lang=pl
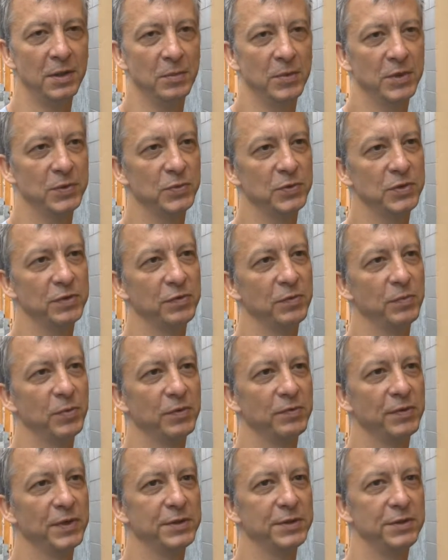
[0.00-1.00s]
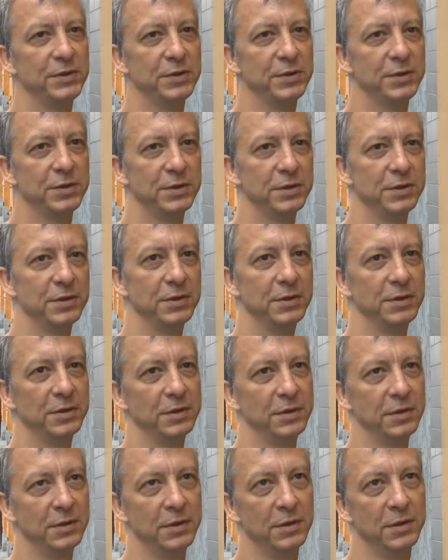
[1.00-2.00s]
powiedzmy się wyprowadzić
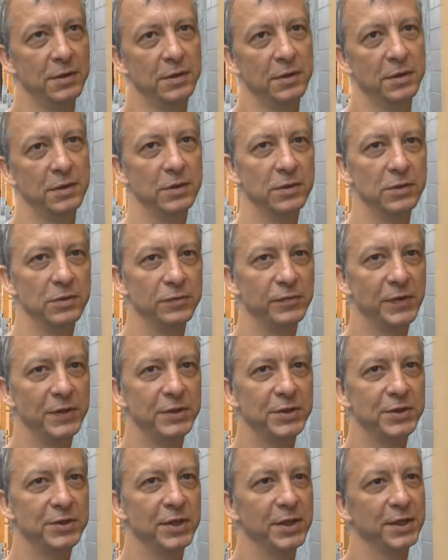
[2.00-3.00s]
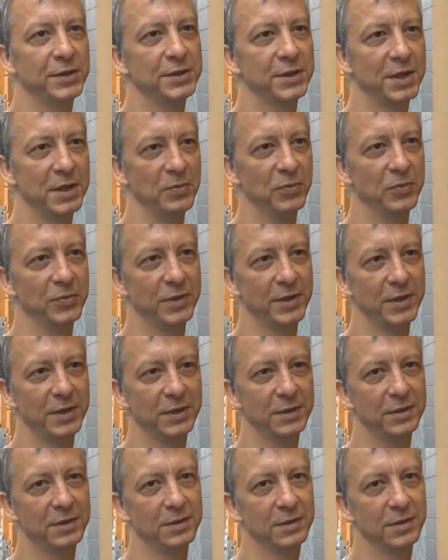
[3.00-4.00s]
e, no, 20 lat temu, tak?
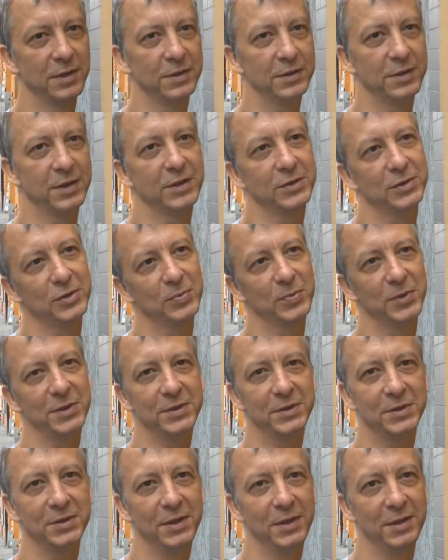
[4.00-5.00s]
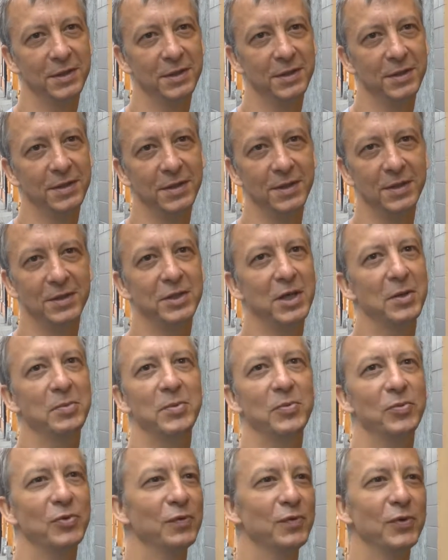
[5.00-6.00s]
A teraz obecnie
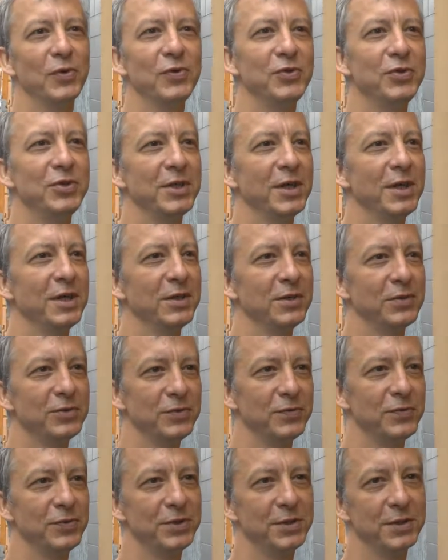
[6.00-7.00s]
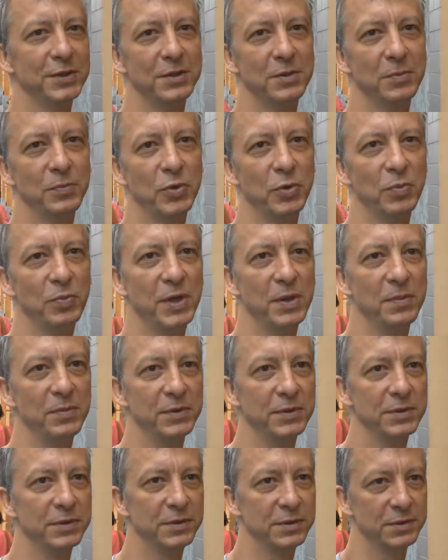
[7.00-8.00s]
chciałbym tu wrócić, ale oczywiście są
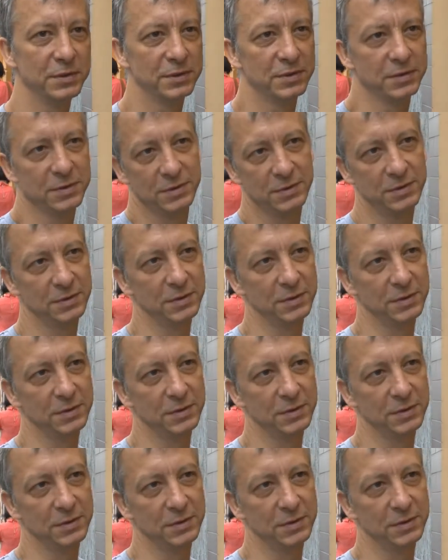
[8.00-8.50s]
problemy z,